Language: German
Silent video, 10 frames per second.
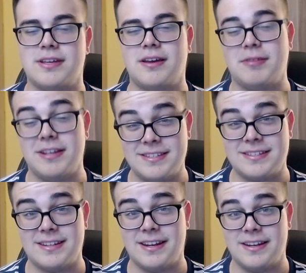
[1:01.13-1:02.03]
aber ist es
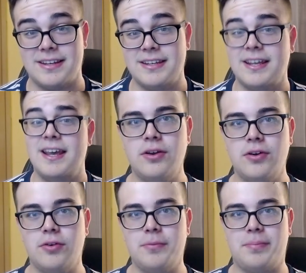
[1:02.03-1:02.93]
leider nicht.
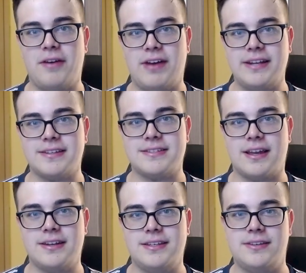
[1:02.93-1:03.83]
Und ein paar weitere
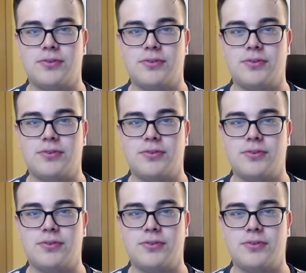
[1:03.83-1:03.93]
Sachen, die ich